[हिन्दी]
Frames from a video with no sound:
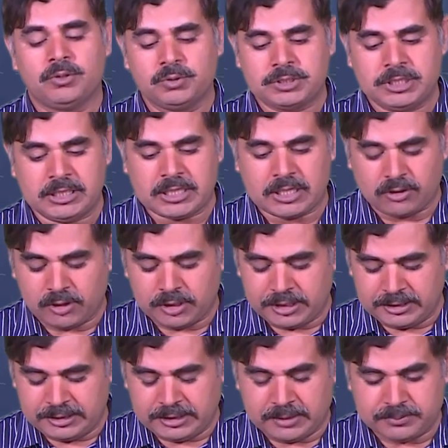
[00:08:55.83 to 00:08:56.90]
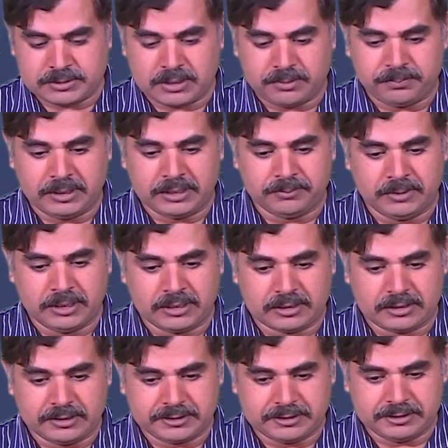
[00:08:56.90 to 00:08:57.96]
उसी के अकॉर्डिंगली आप सैम्पलिंग भी कर
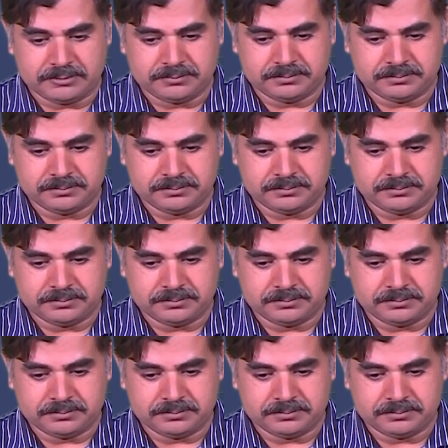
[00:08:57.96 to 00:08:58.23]
लेते हैं